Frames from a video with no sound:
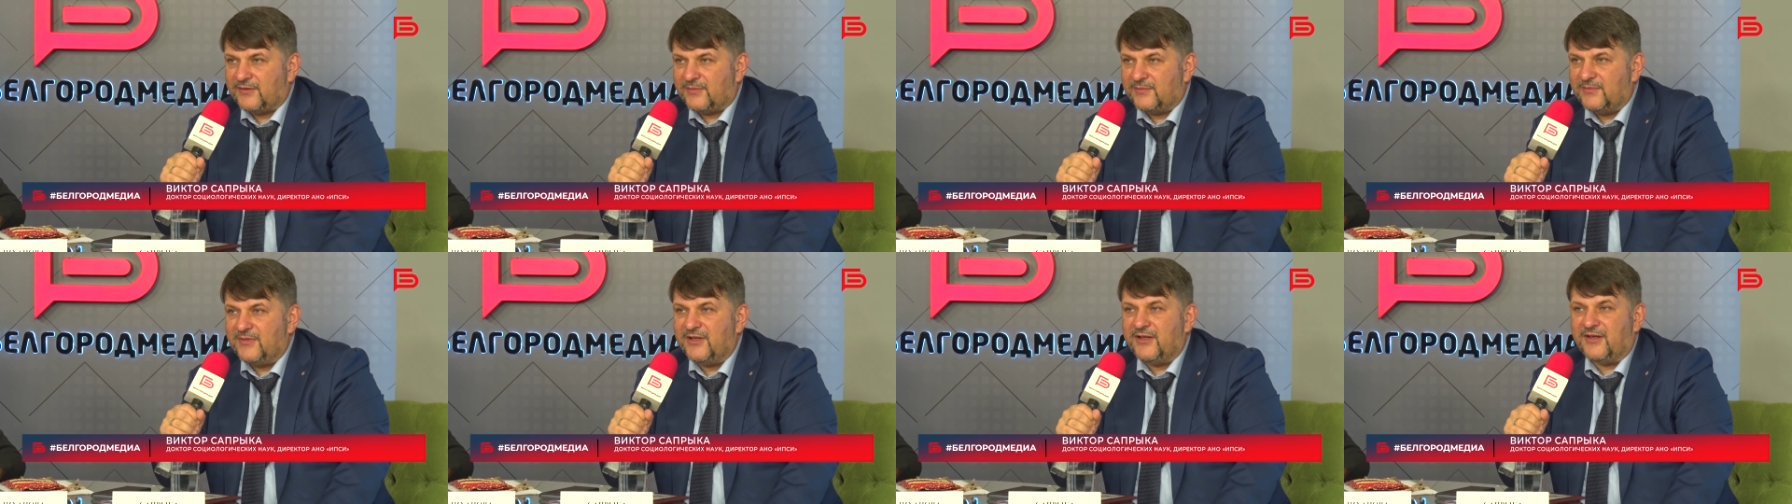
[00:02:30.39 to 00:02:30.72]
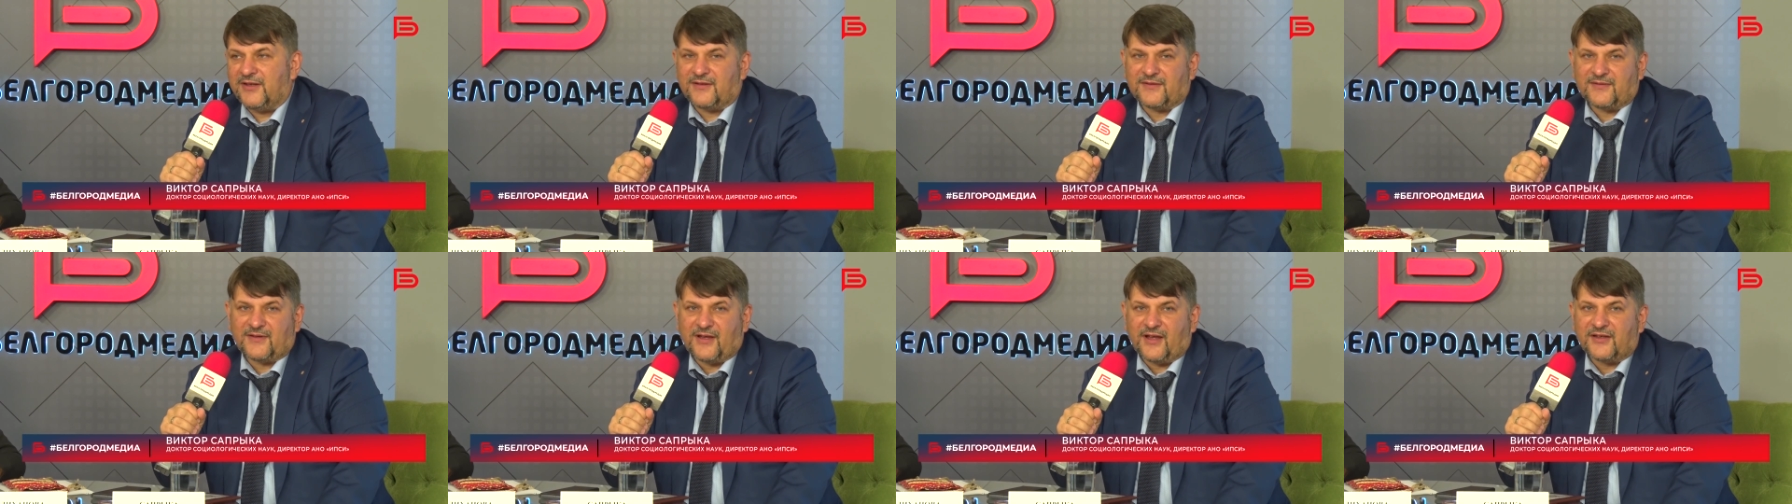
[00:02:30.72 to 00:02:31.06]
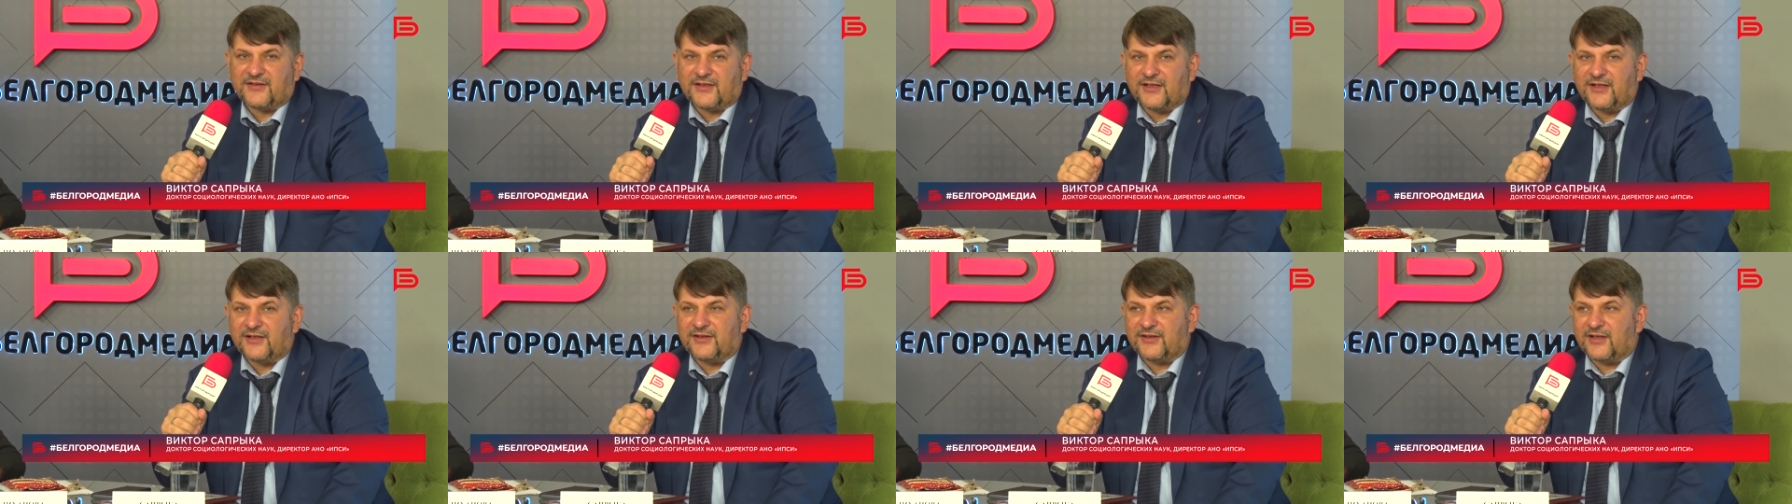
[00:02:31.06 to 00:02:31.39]
мы
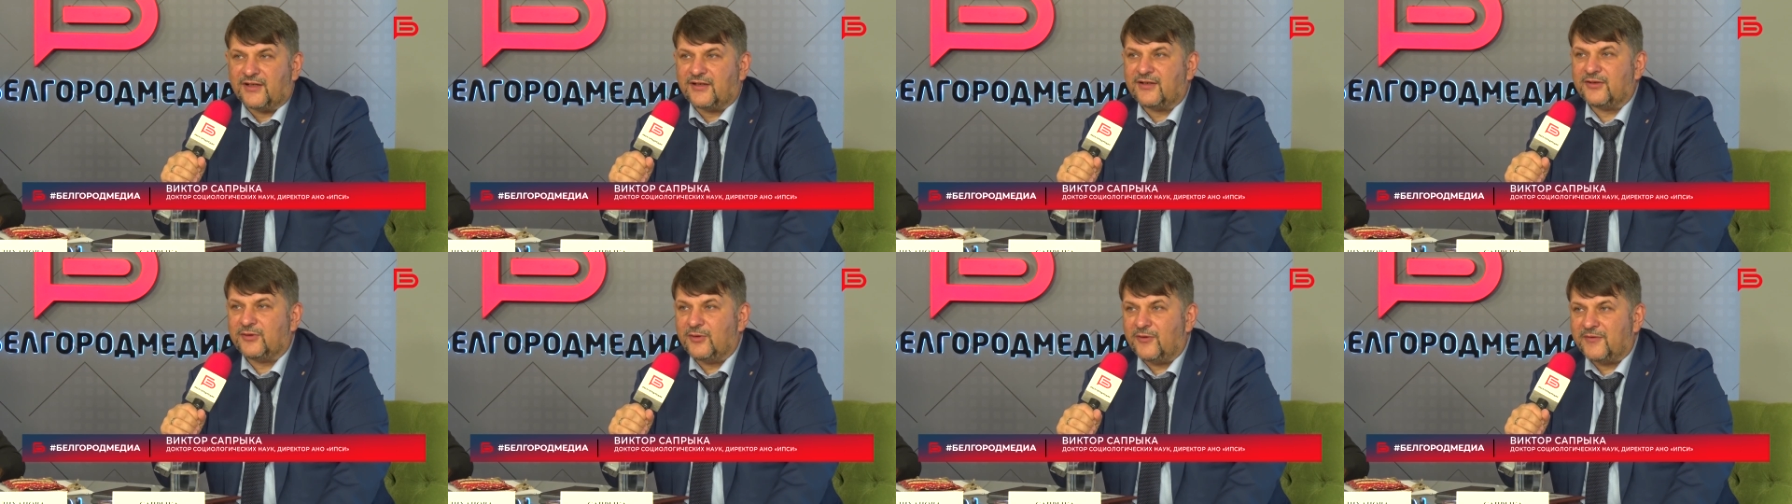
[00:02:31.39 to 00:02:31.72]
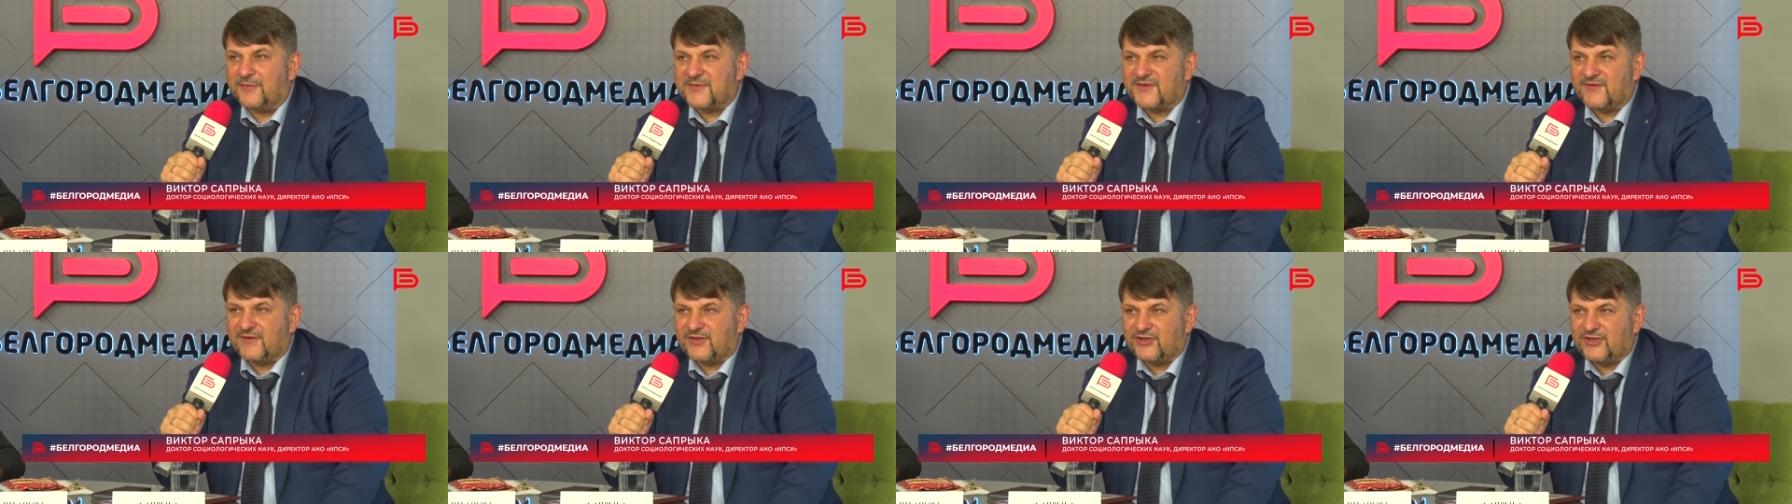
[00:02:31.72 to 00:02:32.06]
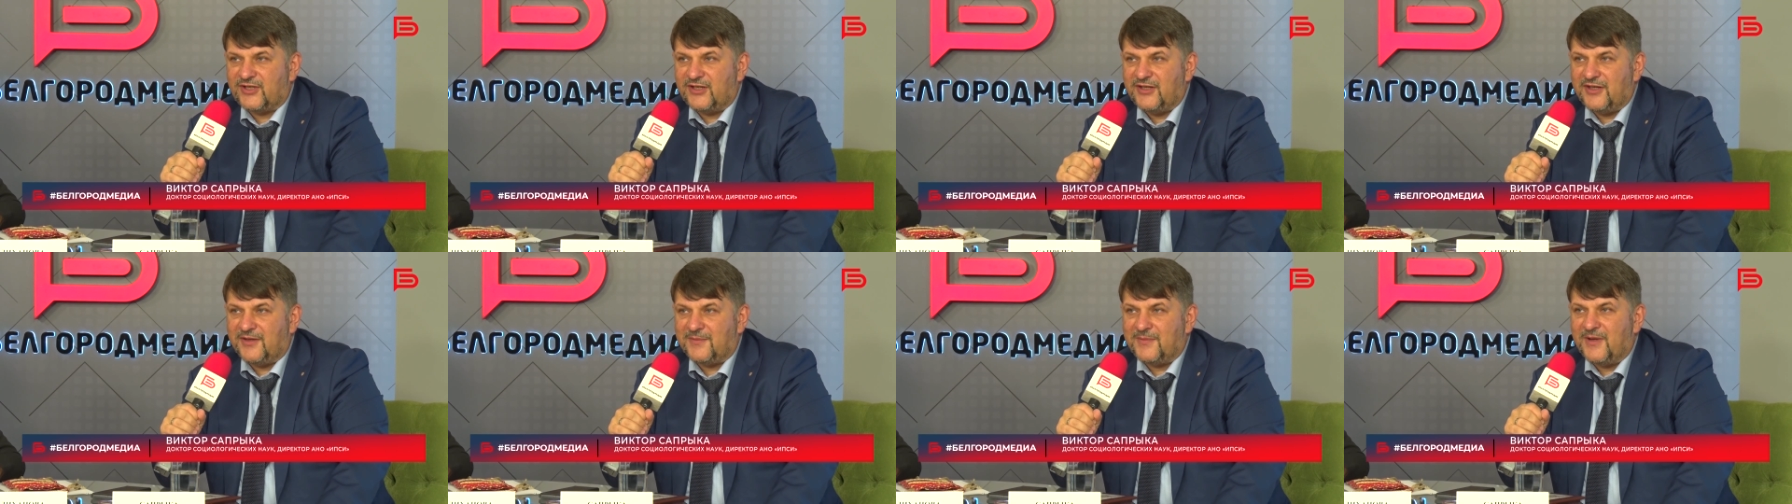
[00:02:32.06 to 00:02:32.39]
открыты к новым
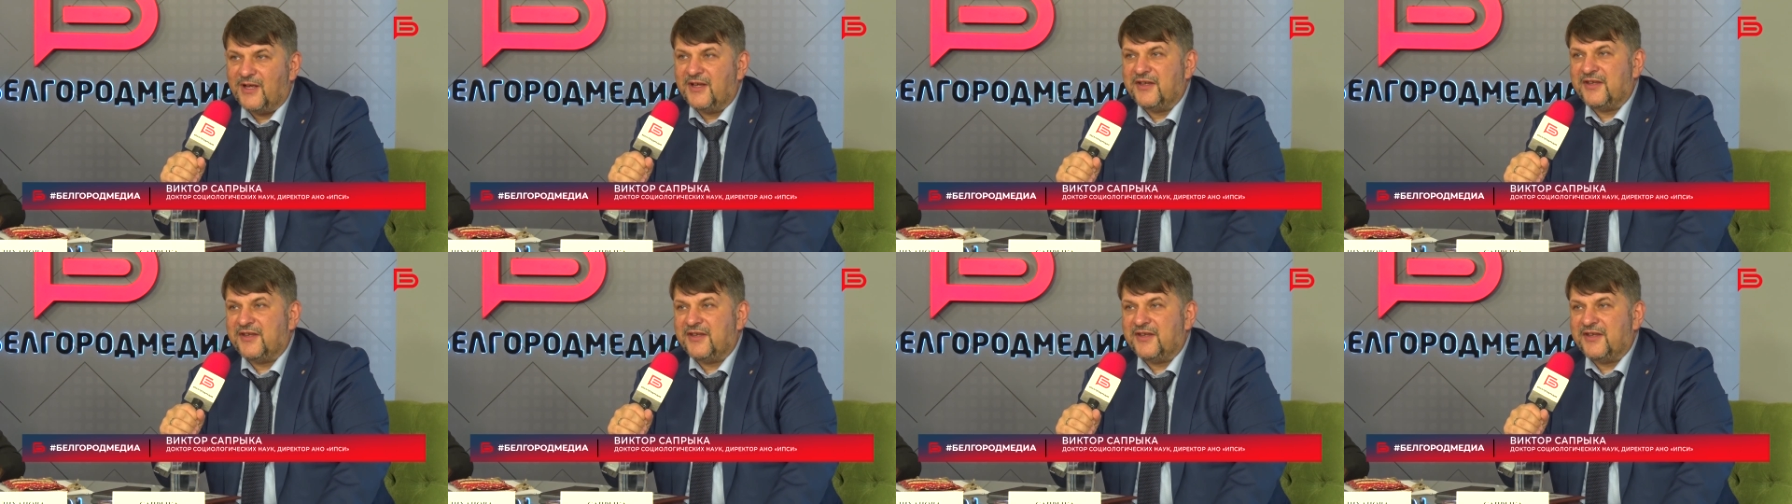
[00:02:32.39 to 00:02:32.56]
свершениям